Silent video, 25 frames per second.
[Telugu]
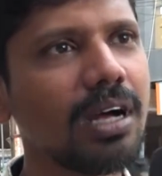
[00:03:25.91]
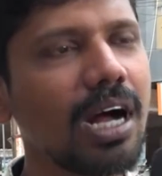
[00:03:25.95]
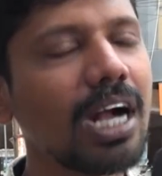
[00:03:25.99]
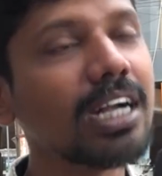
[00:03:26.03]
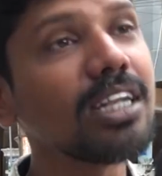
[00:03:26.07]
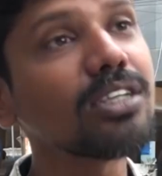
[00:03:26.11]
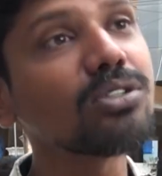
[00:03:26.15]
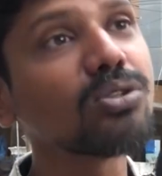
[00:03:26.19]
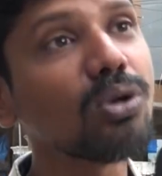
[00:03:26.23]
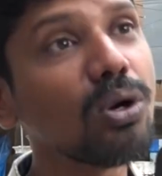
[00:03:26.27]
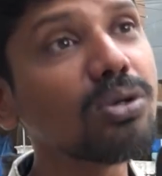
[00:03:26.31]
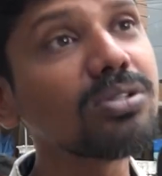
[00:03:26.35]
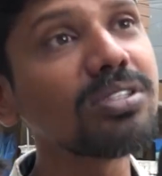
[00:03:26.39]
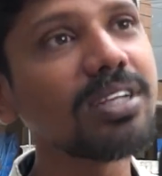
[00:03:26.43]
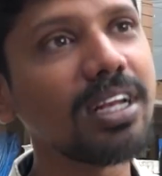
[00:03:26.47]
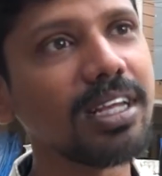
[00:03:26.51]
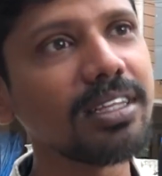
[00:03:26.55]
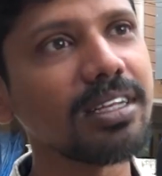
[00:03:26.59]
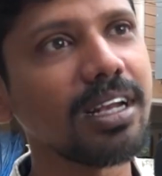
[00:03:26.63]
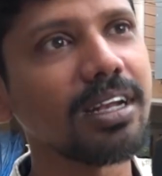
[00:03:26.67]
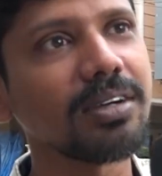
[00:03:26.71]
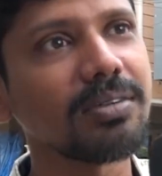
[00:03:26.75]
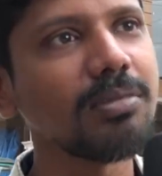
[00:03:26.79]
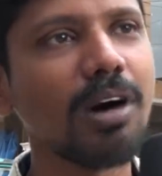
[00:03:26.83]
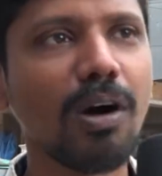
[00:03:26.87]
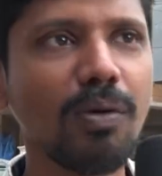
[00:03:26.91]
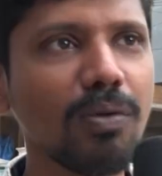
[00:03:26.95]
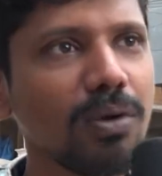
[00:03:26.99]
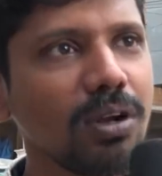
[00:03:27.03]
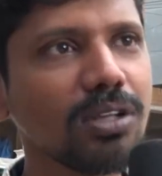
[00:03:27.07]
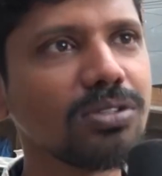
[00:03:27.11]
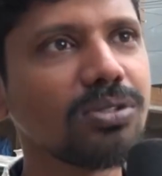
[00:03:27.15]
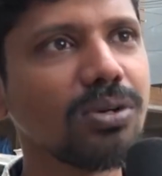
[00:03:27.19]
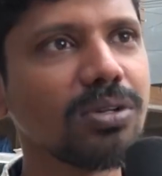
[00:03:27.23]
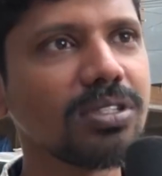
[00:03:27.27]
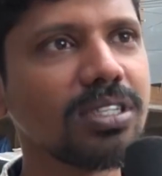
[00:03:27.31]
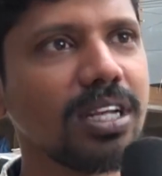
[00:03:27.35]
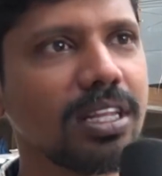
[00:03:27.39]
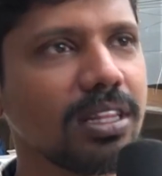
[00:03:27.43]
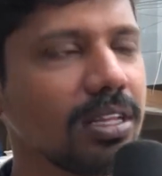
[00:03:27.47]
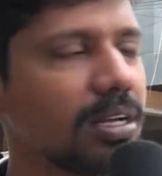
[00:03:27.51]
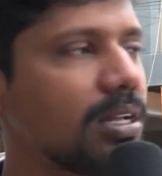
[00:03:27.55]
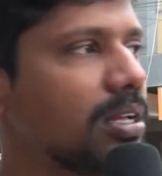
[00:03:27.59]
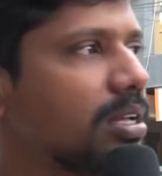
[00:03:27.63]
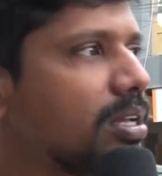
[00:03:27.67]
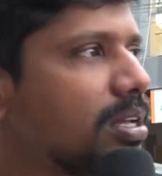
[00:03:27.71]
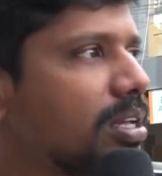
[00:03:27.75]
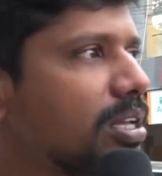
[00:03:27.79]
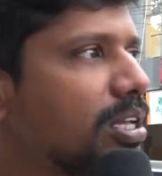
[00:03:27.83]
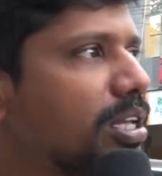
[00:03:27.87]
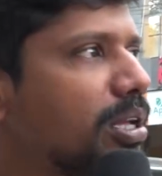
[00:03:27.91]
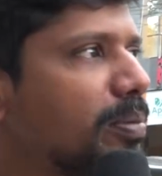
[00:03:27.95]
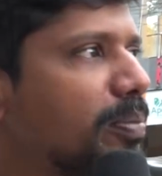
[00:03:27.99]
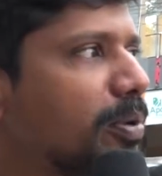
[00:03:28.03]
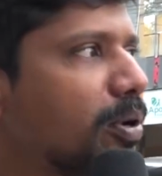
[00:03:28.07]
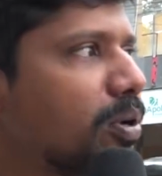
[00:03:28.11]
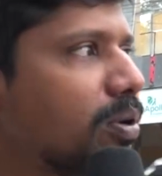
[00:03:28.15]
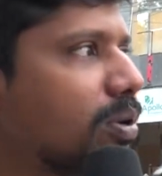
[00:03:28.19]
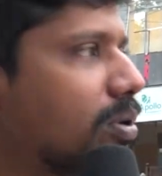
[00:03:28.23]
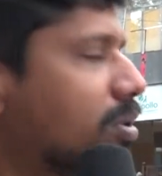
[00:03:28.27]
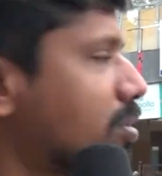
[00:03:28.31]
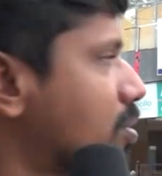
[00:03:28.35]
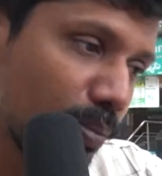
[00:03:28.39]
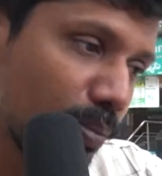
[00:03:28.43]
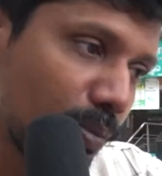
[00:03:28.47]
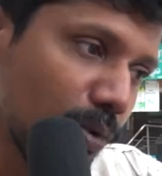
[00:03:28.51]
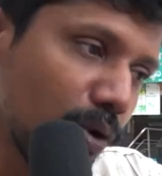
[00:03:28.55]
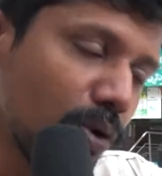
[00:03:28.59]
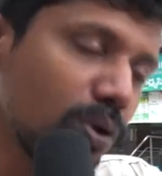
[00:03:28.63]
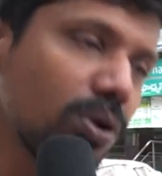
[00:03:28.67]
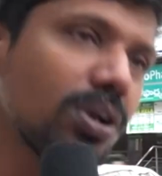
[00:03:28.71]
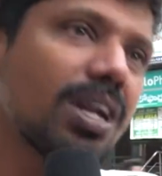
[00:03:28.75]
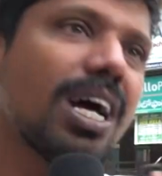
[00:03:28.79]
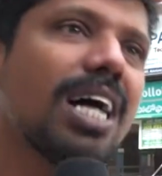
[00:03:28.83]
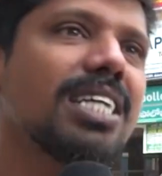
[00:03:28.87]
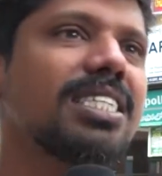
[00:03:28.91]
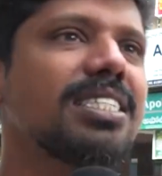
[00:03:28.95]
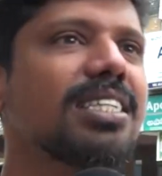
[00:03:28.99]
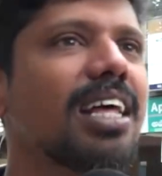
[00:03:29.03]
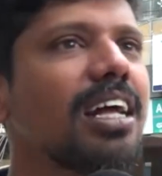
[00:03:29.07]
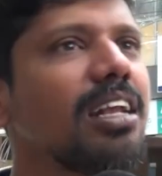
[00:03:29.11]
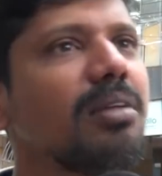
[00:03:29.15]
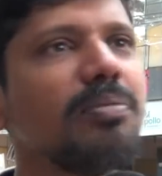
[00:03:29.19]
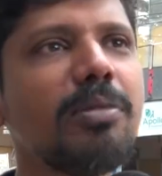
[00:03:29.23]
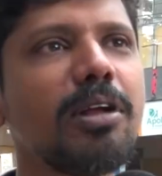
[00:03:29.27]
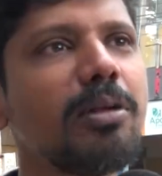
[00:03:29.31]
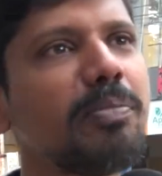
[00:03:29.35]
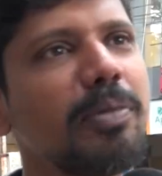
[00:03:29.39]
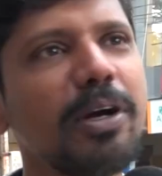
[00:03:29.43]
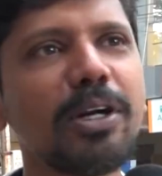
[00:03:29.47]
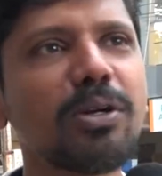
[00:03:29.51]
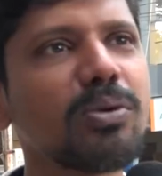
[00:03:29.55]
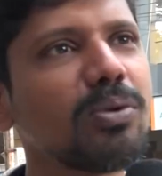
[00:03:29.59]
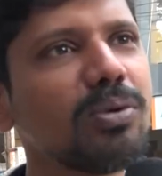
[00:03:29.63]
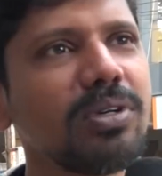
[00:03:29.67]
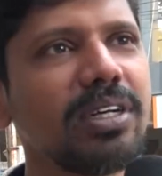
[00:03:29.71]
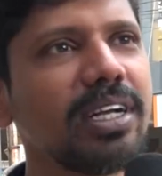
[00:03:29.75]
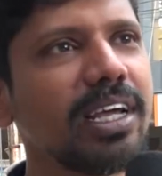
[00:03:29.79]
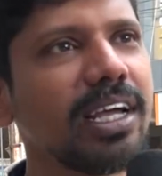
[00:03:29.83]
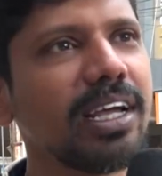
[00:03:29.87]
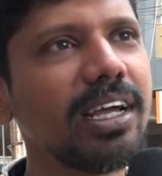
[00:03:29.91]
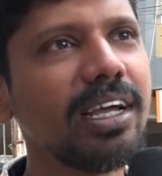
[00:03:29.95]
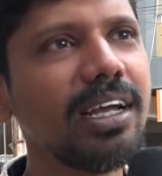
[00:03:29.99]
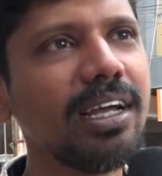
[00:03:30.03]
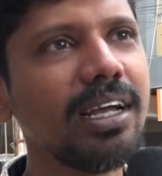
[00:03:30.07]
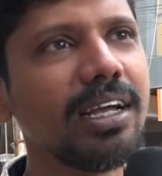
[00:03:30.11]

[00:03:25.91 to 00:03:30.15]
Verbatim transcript: అంటే సోర్స్ లేదు నాకు మా ఊర్లో సోర్స్ లేదు ఇప్పుడు మూడు రాజధానులు మీరు పెట్టుకుంటే